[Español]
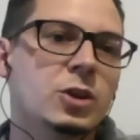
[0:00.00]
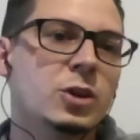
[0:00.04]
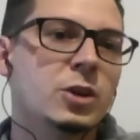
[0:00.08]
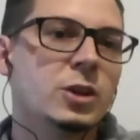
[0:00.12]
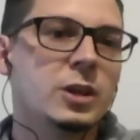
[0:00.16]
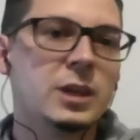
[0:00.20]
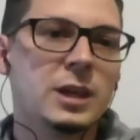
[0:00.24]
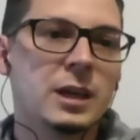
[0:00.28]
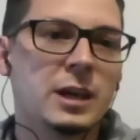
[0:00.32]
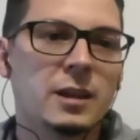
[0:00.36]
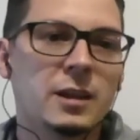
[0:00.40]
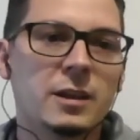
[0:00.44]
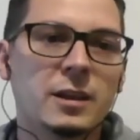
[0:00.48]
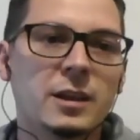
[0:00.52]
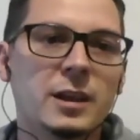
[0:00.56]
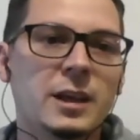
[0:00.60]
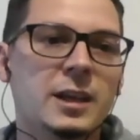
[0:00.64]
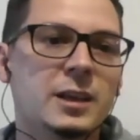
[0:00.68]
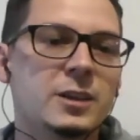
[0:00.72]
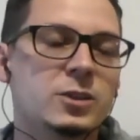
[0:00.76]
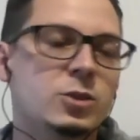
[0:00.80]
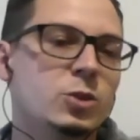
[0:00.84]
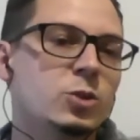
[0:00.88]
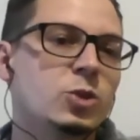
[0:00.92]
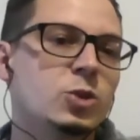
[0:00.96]
todos los días
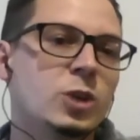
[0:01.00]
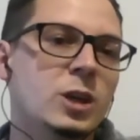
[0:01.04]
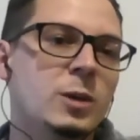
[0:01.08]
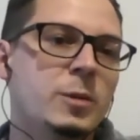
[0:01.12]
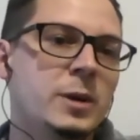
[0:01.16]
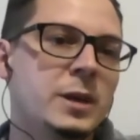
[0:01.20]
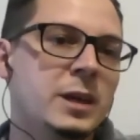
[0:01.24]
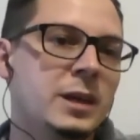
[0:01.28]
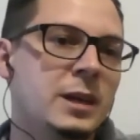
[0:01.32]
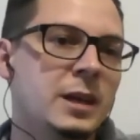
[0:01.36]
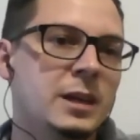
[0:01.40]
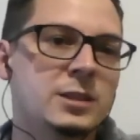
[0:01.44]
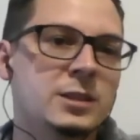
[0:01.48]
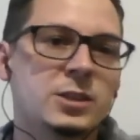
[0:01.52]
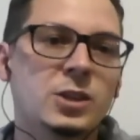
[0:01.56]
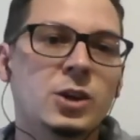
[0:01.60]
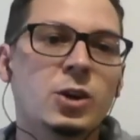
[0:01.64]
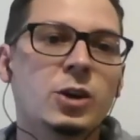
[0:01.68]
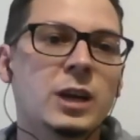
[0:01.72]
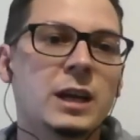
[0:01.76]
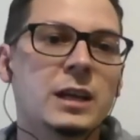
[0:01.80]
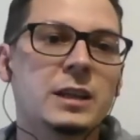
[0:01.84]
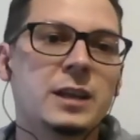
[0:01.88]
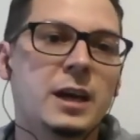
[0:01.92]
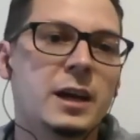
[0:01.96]
de las ocho 8 de la mañana a las
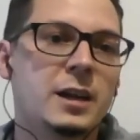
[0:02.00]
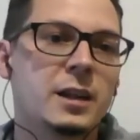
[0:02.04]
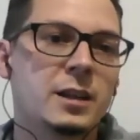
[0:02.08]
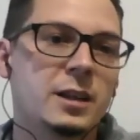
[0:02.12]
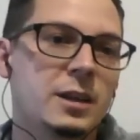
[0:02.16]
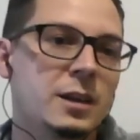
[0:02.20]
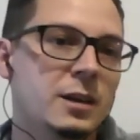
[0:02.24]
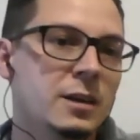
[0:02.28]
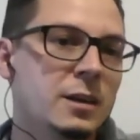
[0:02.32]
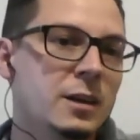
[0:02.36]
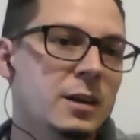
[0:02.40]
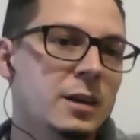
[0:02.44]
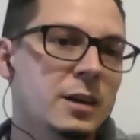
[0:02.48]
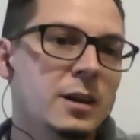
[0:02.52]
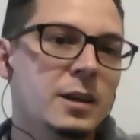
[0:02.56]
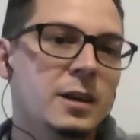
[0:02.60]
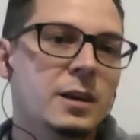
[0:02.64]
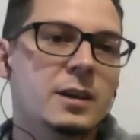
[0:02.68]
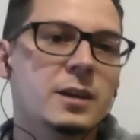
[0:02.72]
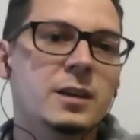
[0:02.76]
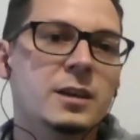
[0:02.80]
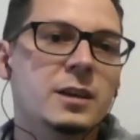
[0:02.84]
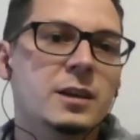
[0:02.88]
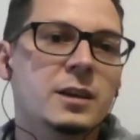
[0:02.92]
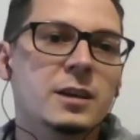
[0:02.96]
5 de la tarde
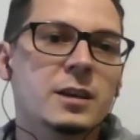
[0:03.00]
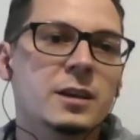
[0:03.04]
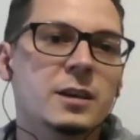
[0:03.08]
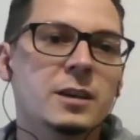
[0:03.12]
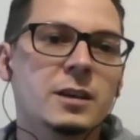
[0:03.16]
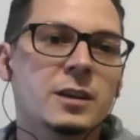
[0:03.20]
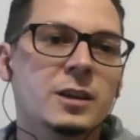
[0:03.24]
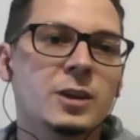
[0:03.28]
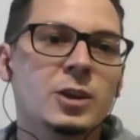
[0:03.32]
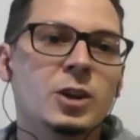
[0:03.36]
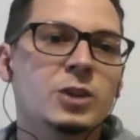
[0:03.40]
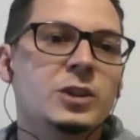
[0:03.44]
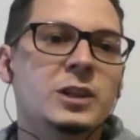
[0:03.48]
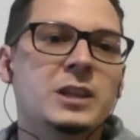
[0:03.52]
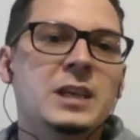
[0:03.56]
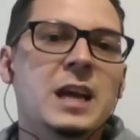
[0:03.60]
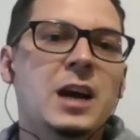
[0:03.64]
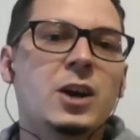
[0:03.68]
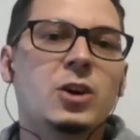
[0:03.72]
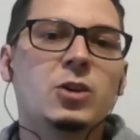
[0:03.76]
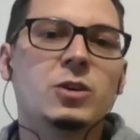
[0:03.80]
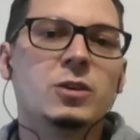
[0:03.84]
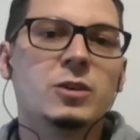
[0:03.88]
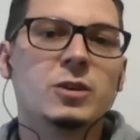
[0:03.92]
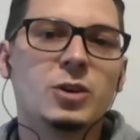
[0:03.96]
y, no
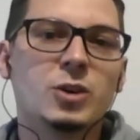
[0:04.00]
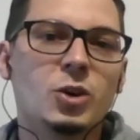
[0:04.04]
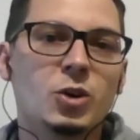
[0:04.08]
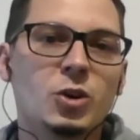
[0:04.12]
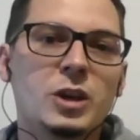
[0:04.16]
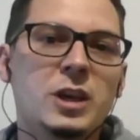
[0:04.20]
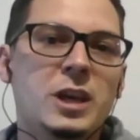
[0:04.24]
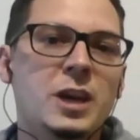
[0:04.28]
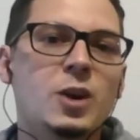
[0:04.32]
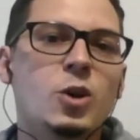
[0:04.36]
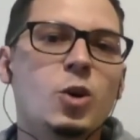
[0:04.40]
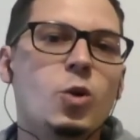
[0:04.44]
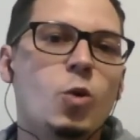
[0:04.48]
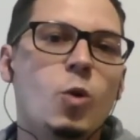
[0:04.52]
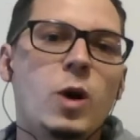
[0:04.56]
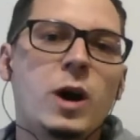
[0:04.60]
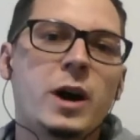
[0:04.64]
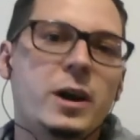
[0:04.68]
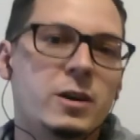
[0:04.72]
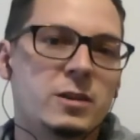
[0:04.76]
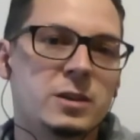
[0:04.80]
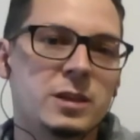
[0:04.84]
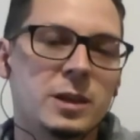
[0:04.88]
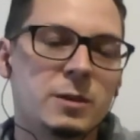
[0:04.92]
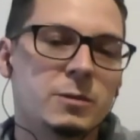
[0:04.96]
tenía con, quién
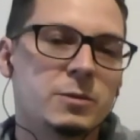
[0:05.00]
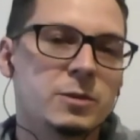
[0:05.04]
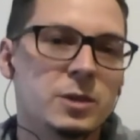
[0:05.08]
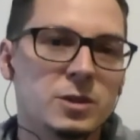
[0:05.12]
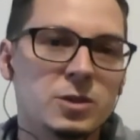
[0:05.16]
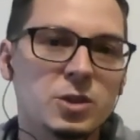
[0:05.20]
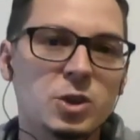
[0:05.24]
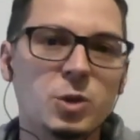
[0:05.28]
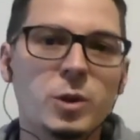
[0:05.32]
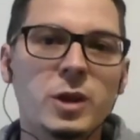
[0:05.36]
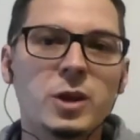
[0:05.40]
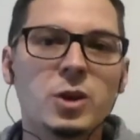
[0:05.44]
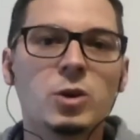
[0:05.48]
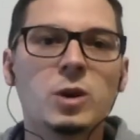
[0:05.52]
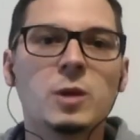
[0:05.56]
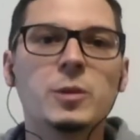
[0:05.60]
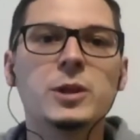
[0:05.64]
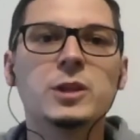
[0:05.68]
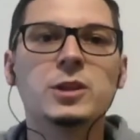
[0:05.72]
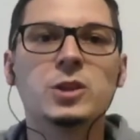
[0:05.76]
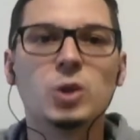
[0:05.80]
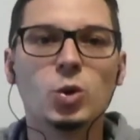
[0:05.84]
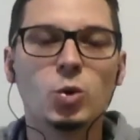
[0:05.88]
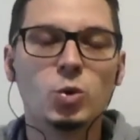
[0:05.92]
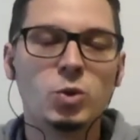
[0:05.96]
jugar. O sea, si bien
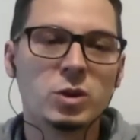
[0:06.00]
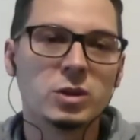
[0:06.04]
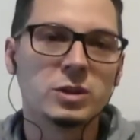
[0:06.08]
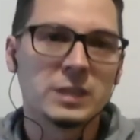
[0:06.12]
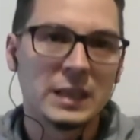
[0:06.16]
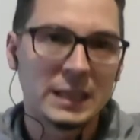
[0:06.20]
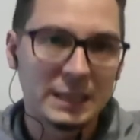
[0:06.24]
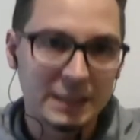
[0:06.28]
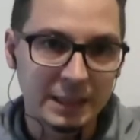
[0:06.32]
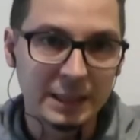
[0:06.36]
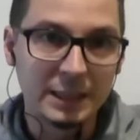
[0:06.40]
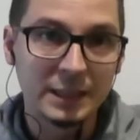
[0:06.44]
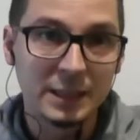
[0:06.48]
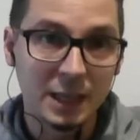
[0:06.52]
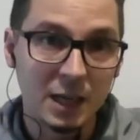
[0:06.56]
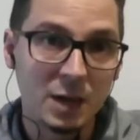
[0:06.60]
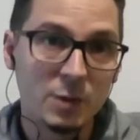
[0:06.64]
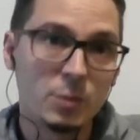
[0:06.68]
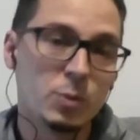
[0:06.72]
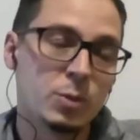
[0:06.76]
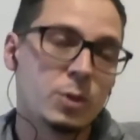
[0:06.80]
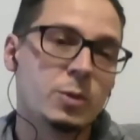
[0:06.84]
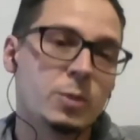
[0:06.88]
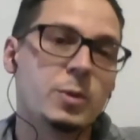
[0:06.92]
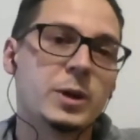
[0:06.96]
obviamente uno se hace el
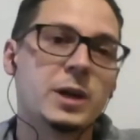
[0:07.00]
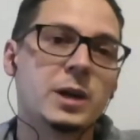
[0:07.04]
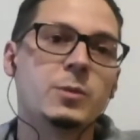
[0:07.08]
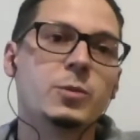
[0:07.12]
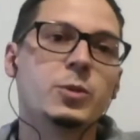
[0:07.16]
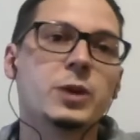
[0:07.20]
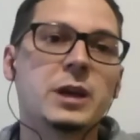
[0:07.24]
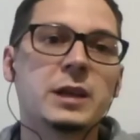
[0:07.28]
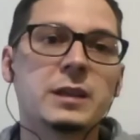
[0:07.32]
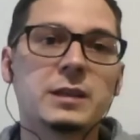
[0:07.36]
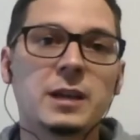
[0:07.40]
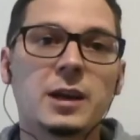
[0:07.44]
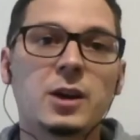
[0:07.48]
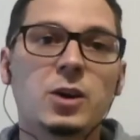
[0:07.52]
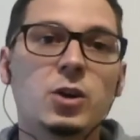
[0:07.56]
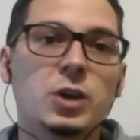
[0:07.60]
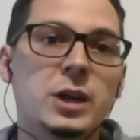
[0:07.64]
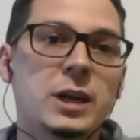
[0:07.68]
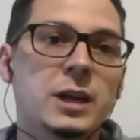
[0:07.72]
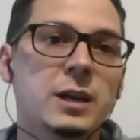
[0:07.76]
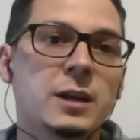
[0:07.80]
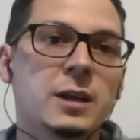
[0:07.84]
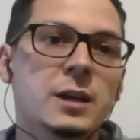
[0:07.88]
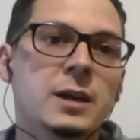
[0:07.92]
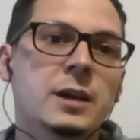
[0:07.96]
tiempo para poder estar
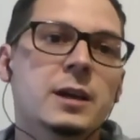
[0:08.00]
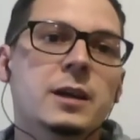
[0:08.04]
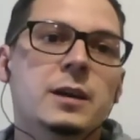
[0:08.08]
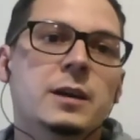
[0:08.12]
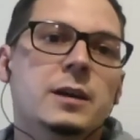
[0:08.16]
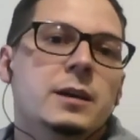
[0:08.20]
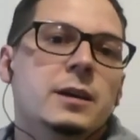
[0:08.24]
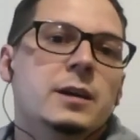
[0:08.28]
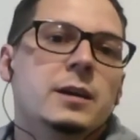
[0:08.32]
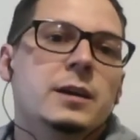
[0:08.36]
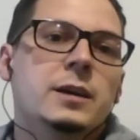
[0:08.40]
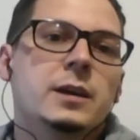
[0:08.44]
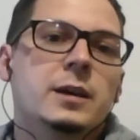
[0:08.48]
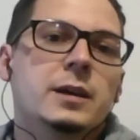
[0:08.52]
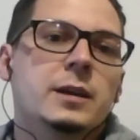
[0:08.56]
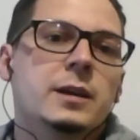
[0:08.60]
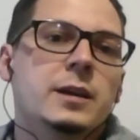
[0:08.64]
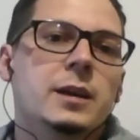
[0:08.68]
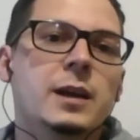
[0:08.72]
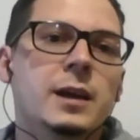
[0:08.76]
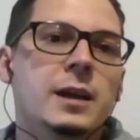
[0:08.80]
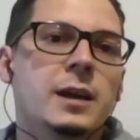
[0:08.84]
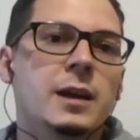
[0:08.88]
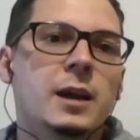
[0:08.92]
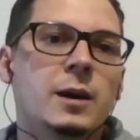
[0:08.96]
con él,
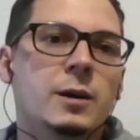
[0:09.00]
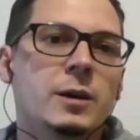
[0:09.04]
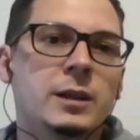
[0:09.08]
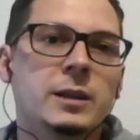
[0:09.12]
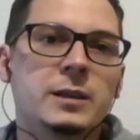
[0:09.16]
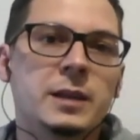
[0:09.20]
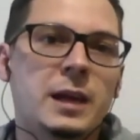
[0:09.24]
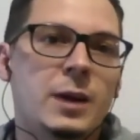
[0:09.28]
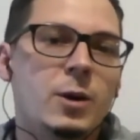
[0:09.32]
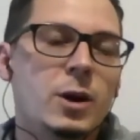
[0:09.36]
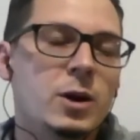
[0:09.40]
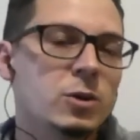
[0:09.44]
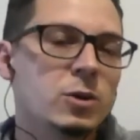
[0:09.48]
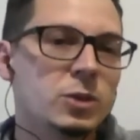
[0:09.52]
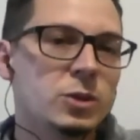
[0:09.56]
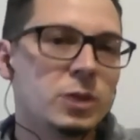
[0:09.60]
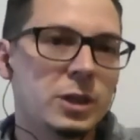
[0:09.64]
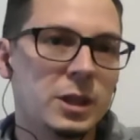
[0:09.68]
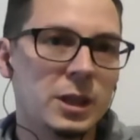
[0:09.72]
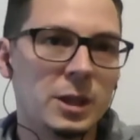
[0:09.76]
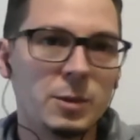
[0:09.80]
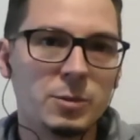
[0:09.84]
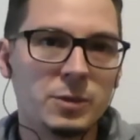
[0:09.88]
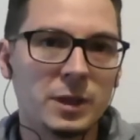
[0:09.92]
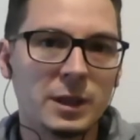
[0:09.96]
eh, el, trabajo
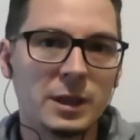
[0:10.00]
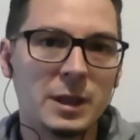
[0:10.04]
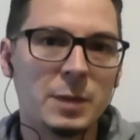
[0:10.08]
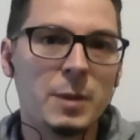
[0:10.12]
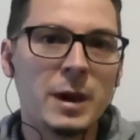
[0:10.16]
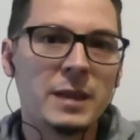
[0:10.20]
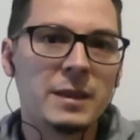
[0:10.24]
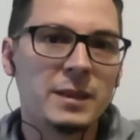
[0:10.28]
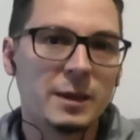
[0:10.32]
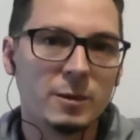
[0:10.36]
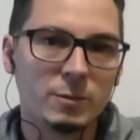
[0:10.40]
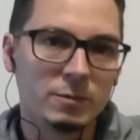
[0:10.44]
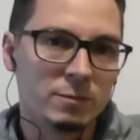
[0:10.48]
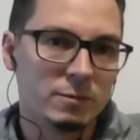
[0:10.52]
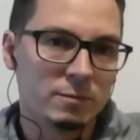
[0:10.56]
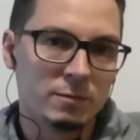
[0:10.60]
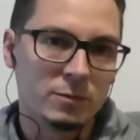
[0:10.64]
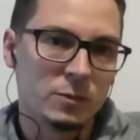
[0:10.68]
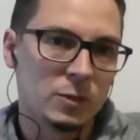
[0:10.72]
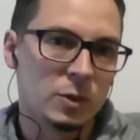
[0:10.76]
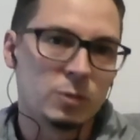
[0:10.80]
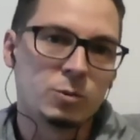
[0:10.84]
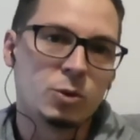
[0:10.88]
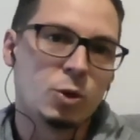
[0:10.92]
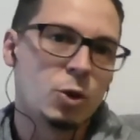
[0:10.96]
te, te demanda,
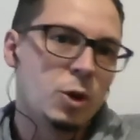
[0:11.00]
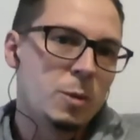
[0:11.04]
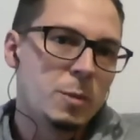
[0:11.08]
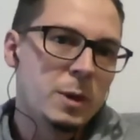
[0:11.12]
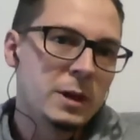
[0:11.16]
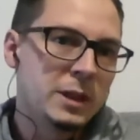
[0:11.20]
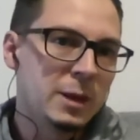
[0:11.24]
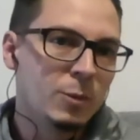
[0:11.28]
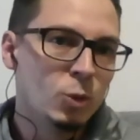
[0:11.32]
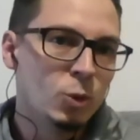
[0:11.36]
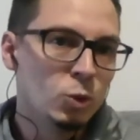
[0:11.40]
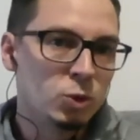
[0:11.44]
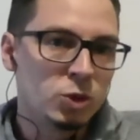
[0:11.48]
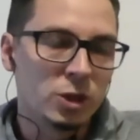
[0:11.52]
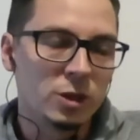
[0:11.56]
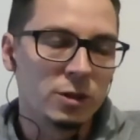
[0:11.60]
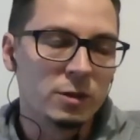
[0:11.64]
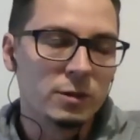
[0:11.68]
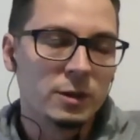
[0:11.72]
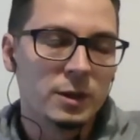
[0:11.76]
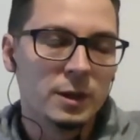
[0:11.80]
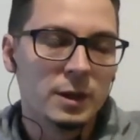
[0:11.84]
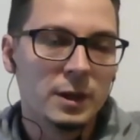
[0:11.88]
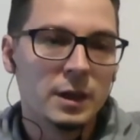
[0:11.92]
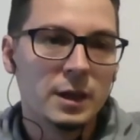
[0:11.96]
nos demanda
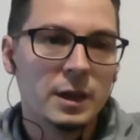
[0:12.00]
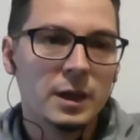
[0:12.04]
mucho.